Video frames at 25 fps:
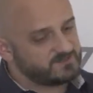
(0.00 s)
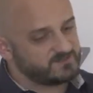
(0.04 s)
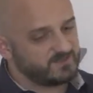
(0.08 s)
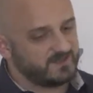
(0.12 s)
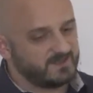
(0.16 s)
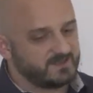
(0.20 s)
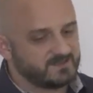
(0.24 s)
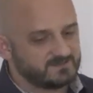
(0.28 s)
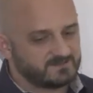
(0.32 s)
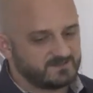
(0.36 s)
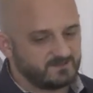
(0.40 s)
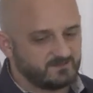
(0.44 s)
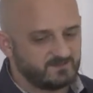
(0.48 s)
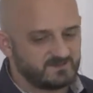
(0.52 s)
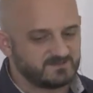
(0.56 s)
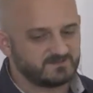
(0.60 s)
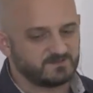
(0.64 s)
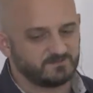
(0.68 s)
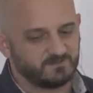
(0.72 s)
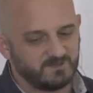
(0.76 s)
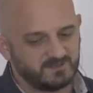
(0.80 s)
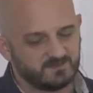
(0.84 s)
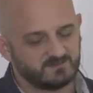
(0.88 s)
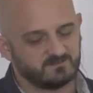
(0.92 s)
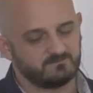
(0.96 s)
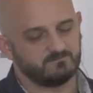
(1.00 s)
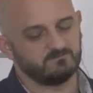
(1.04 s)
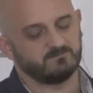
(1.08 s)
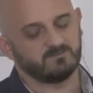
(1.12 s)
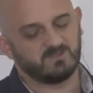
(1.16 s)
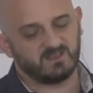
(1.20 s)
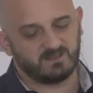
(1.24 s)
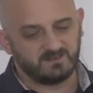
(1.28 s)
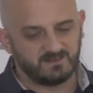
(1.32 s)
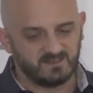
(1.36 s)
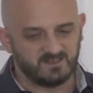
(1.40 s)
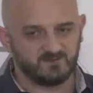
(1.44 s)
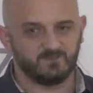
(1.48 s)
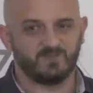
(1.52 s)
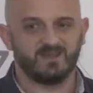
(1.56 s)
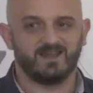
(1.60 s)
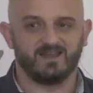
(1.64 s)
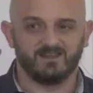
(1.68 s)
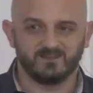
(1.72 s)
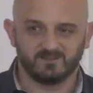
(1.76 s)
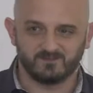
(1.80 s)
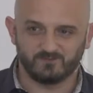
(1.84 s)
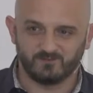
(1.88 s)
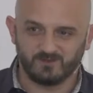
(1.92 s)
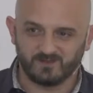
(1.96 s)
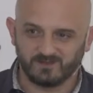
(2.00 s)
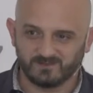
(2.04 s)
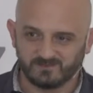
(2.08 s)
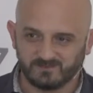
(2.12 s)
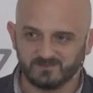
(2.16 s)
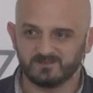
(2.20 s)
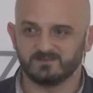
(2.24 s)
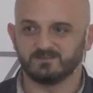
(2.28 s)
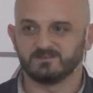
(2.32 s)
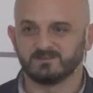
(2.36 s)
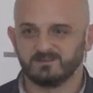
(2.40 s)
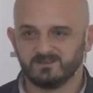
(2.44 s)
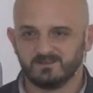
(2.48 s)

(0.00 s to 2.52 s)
zuerst, aber es wird dann nicht beantwortet